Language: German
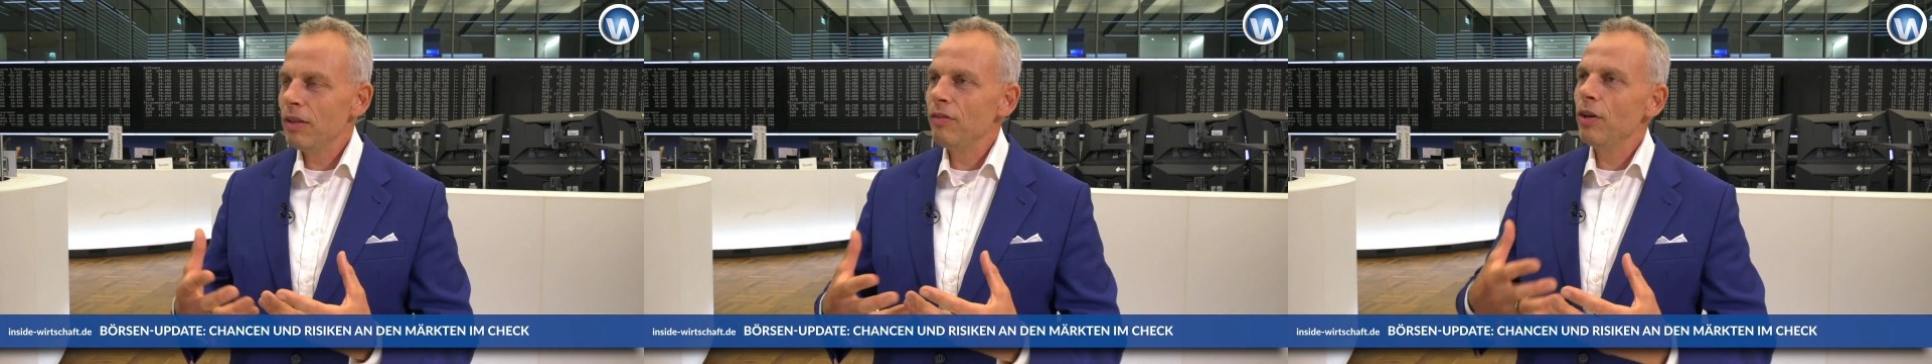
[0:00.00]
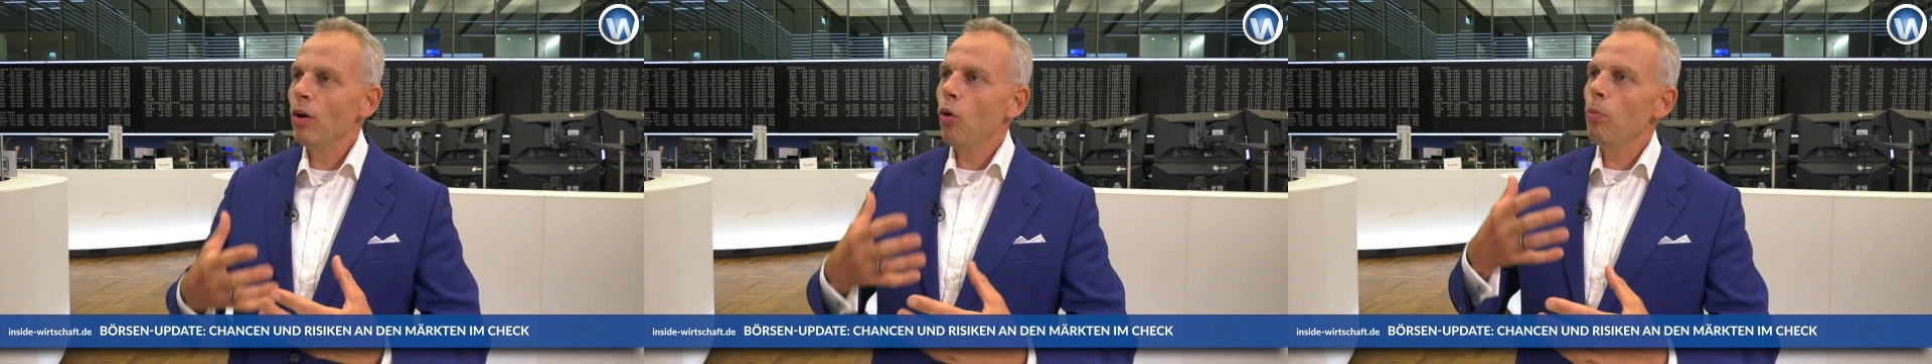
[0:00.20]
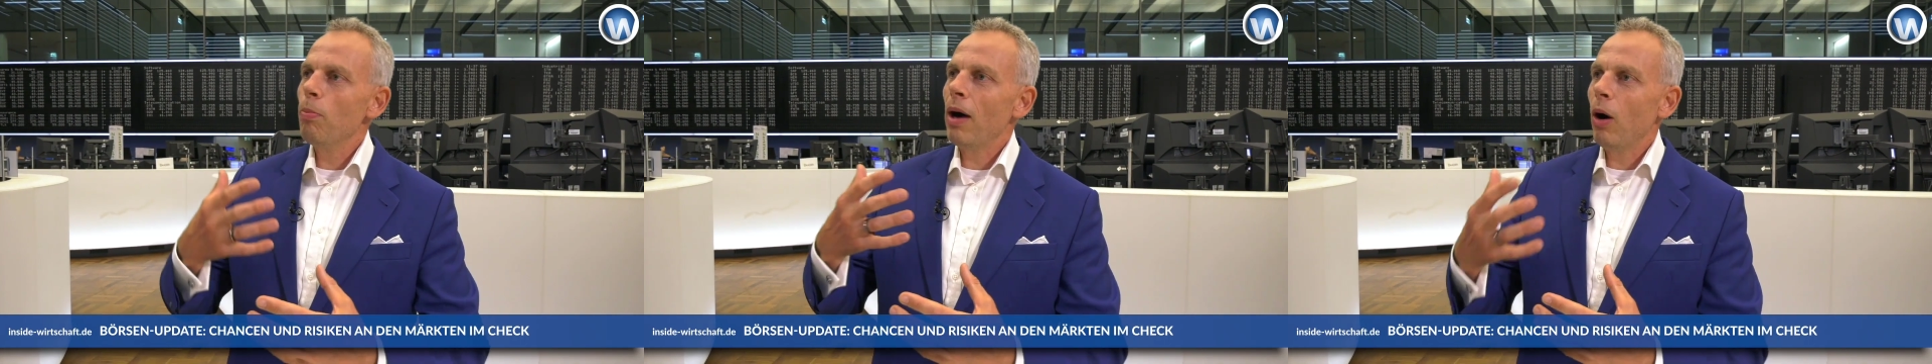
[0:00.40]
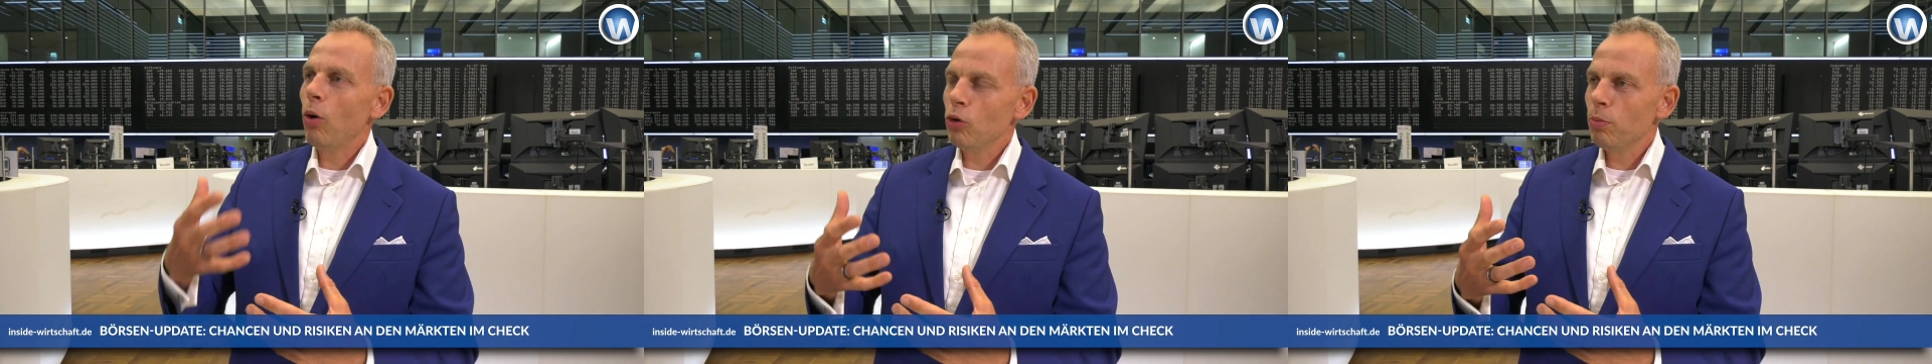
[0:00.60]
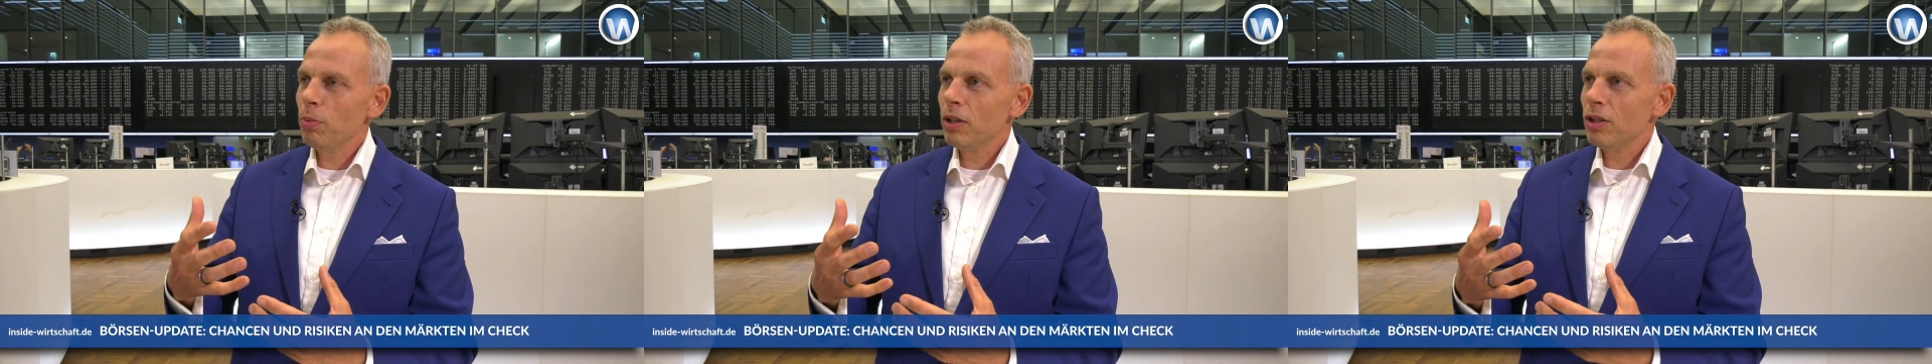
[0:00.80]
Wenn wir oben
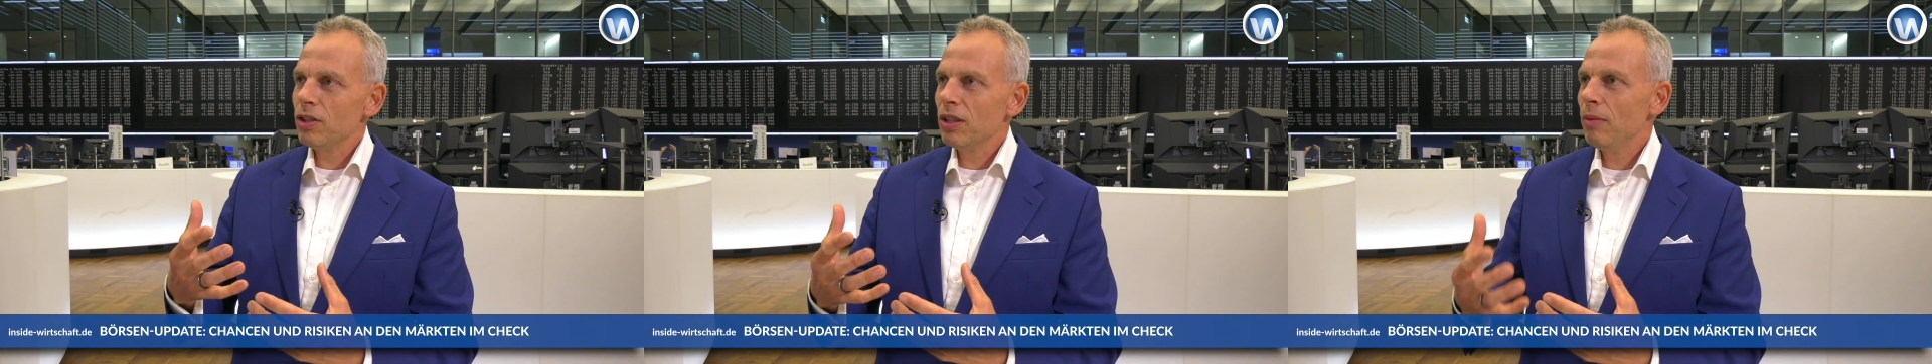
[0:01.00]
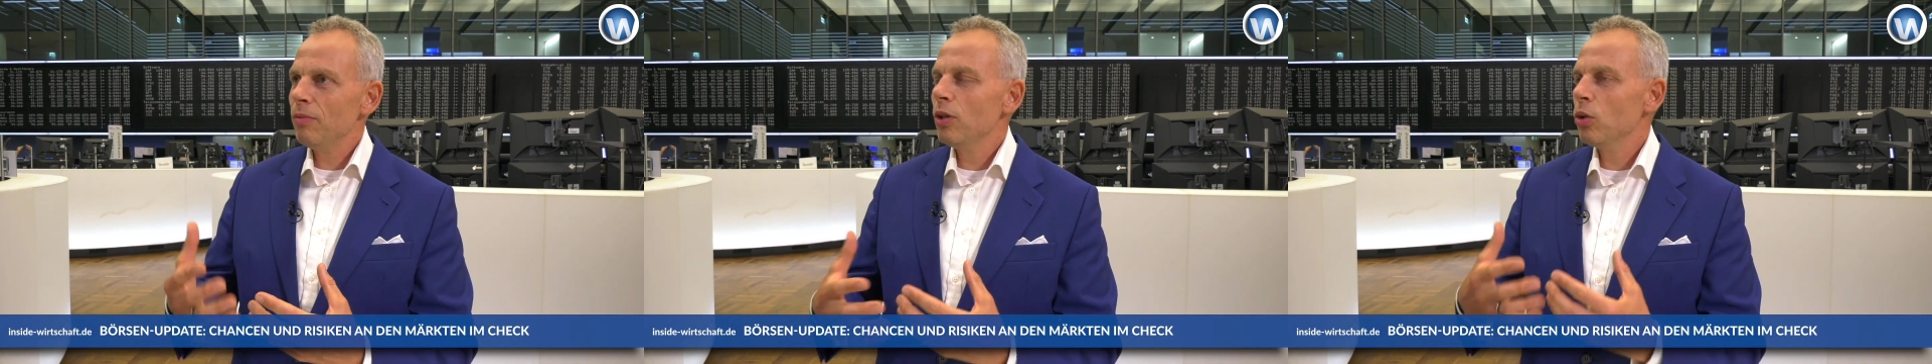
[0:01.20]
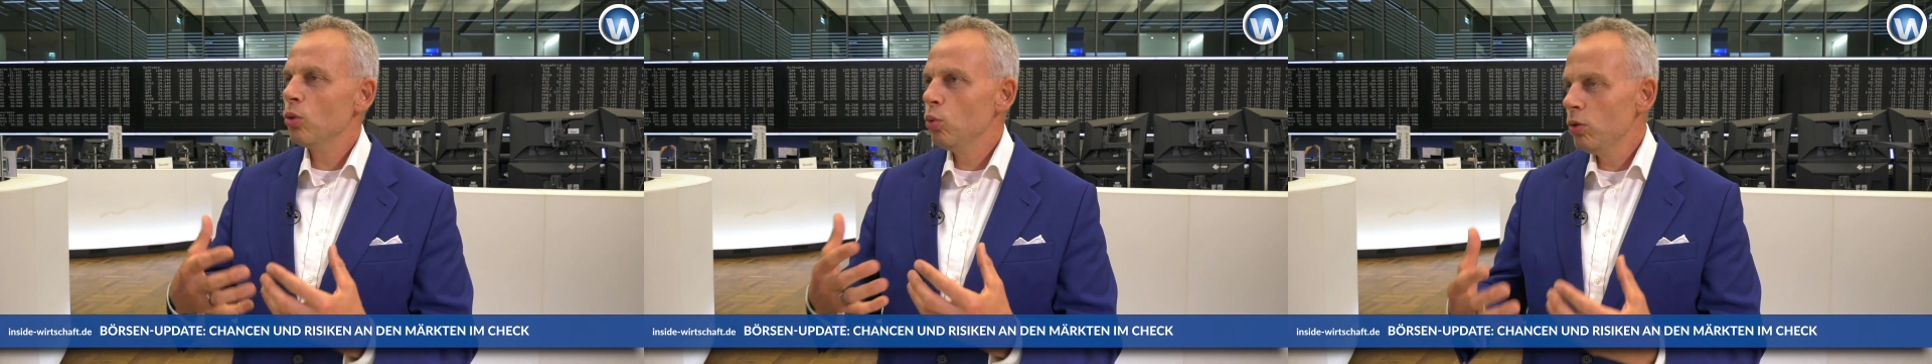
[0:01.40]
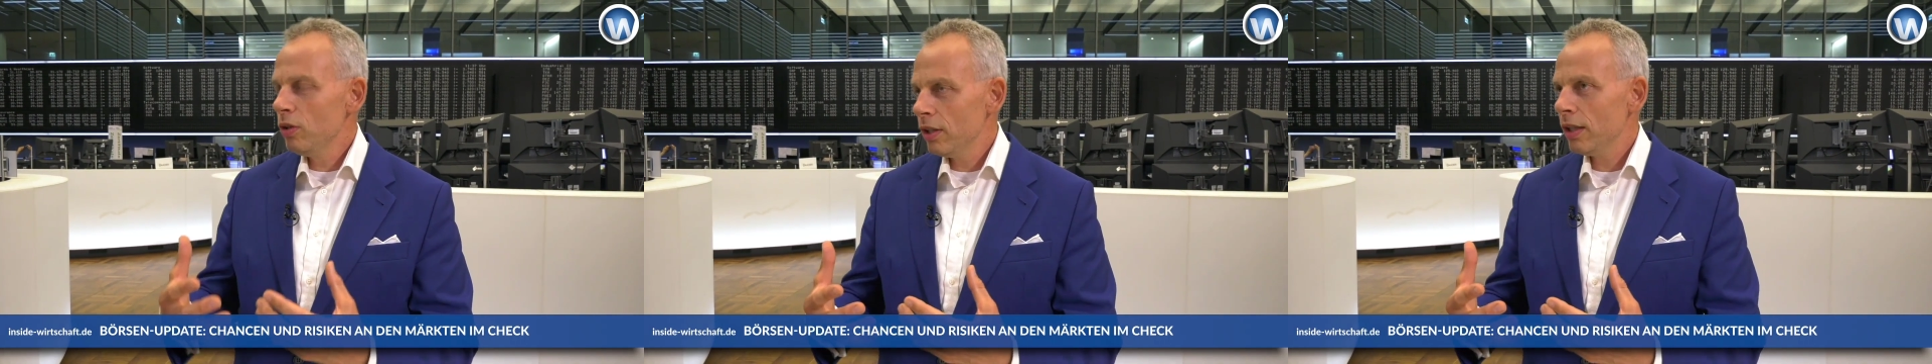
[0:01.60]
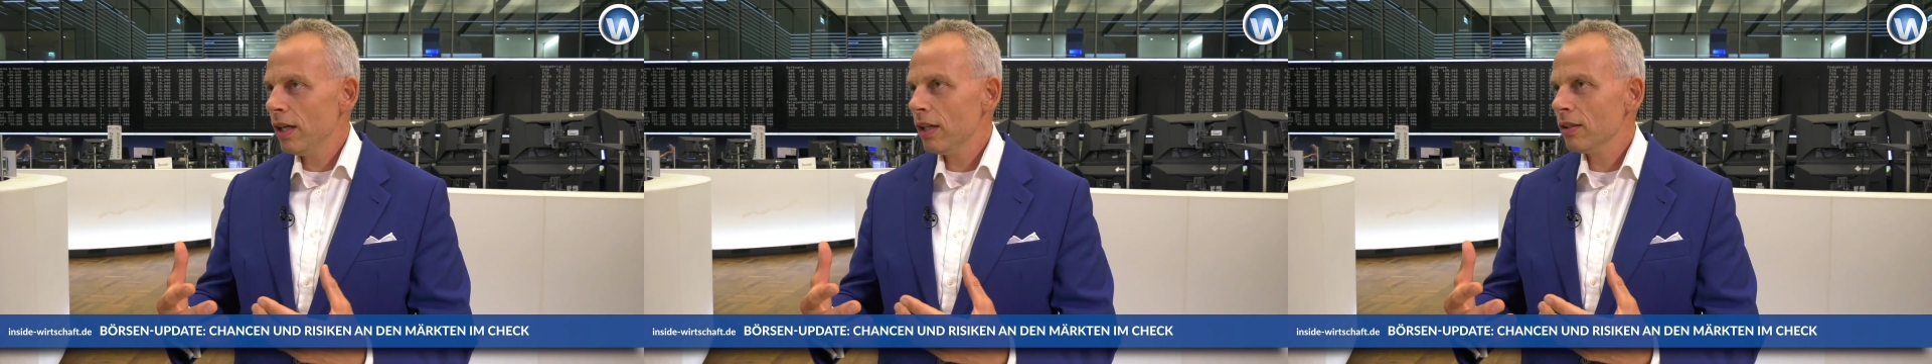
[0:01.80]
ausbrechen, haben wir
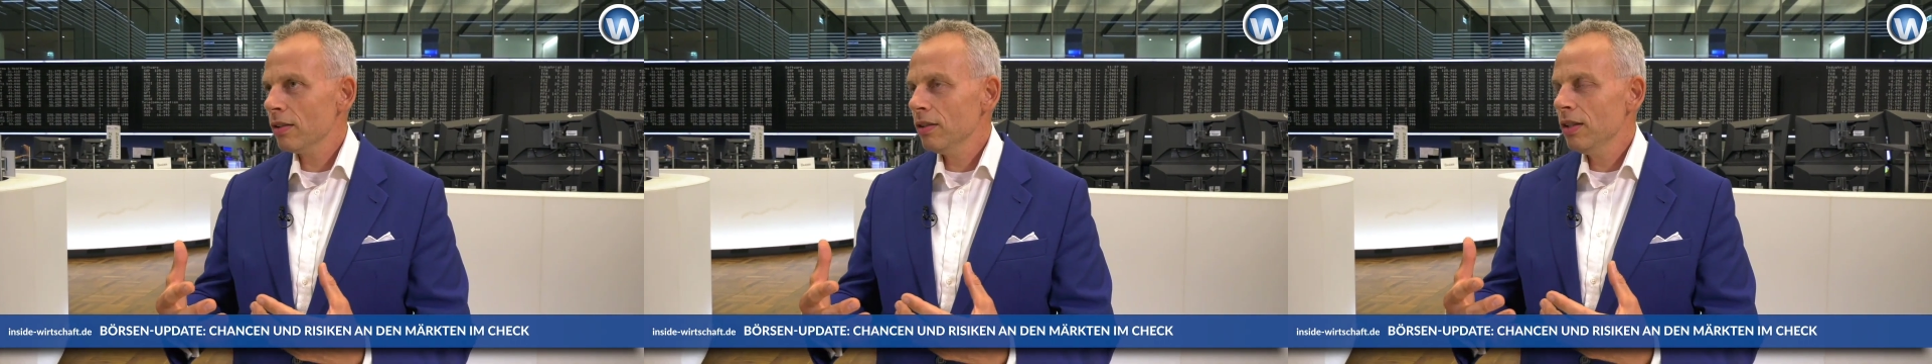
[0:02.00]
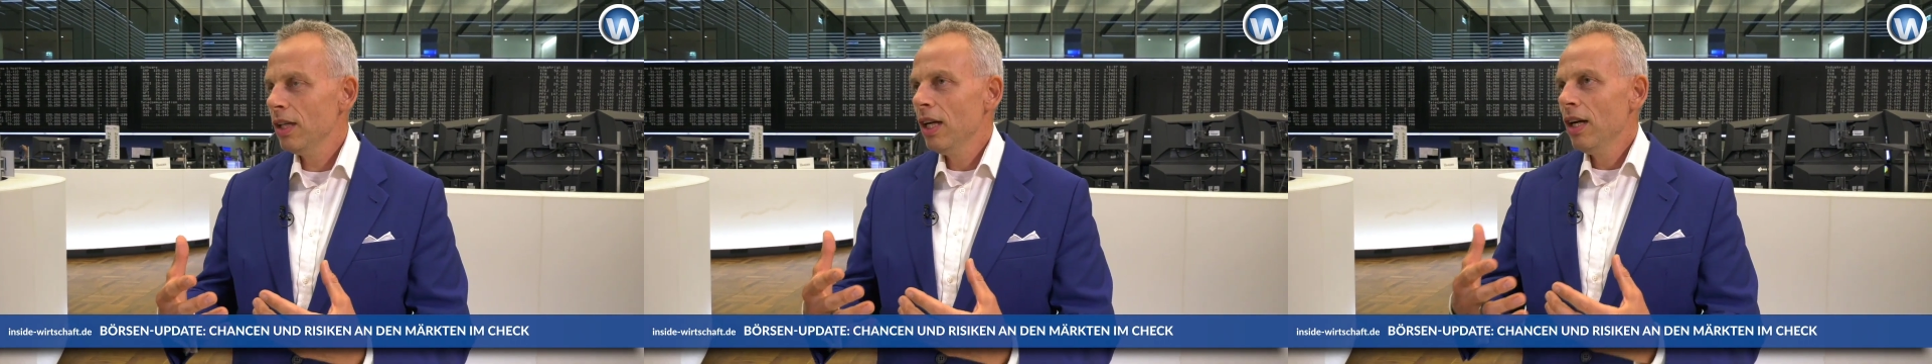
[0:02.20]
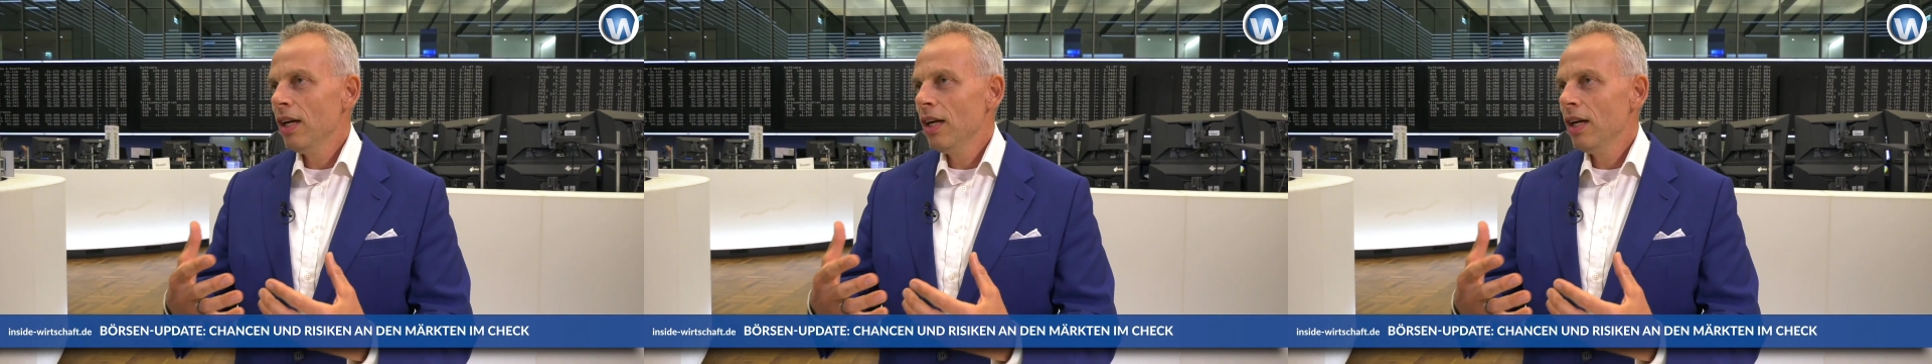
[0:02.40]
gute Karten,